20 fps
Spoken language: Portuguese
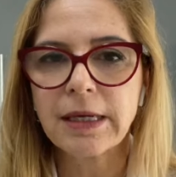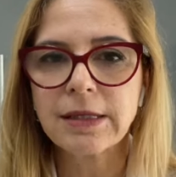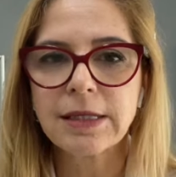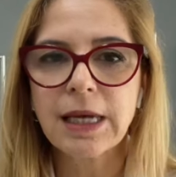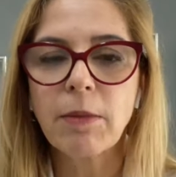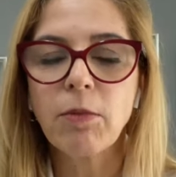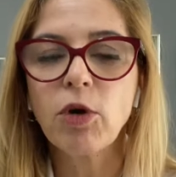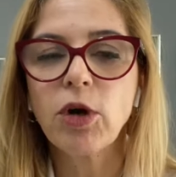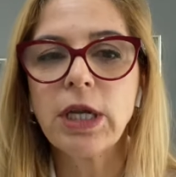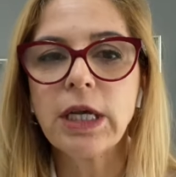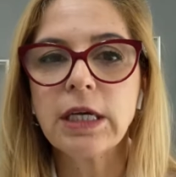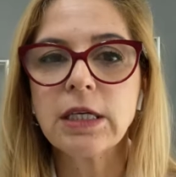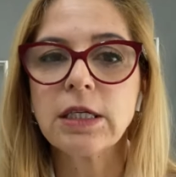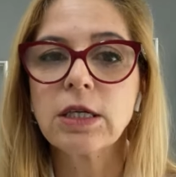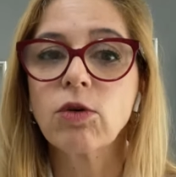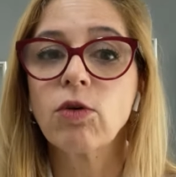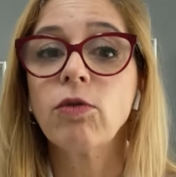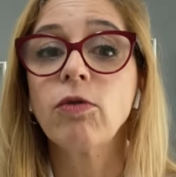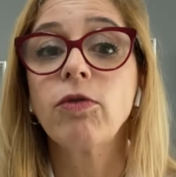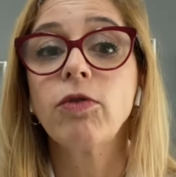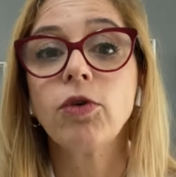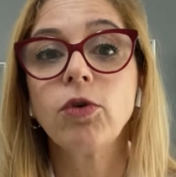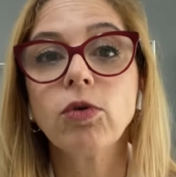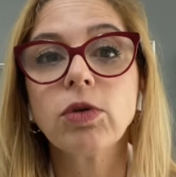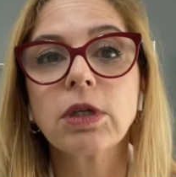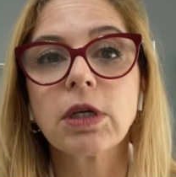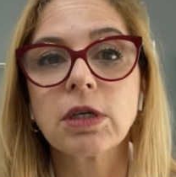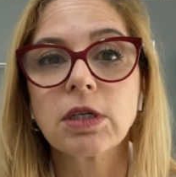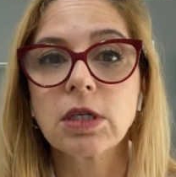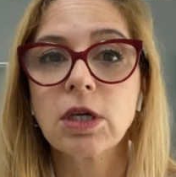saborize com
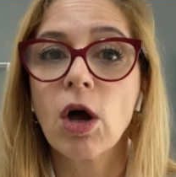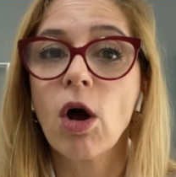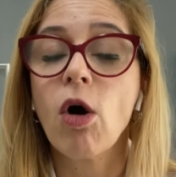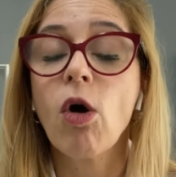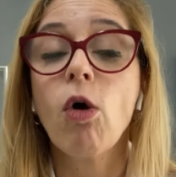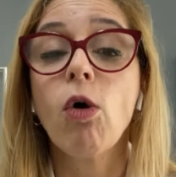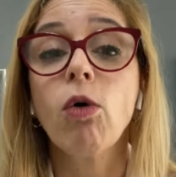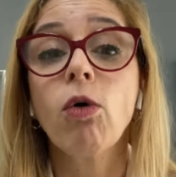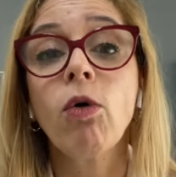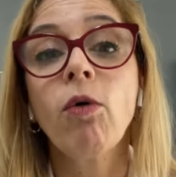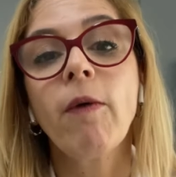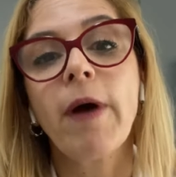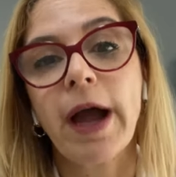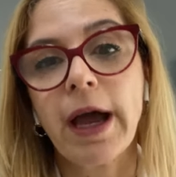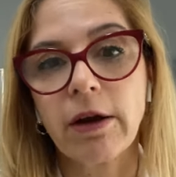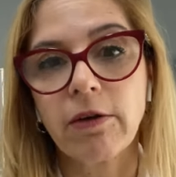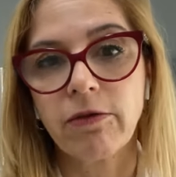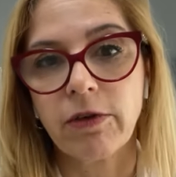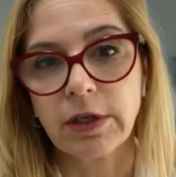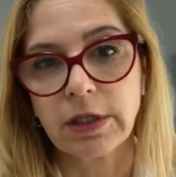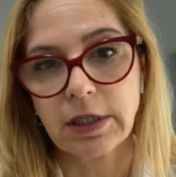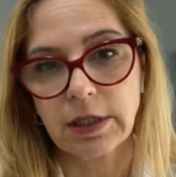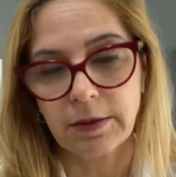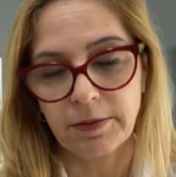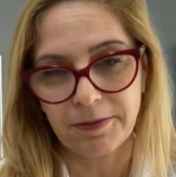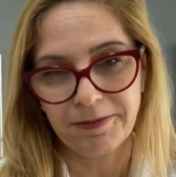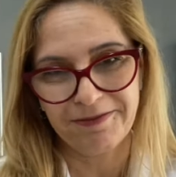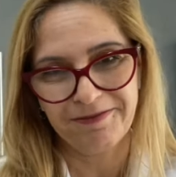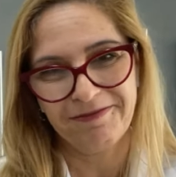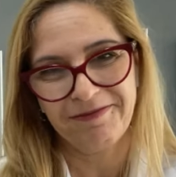frutas ou com ervas.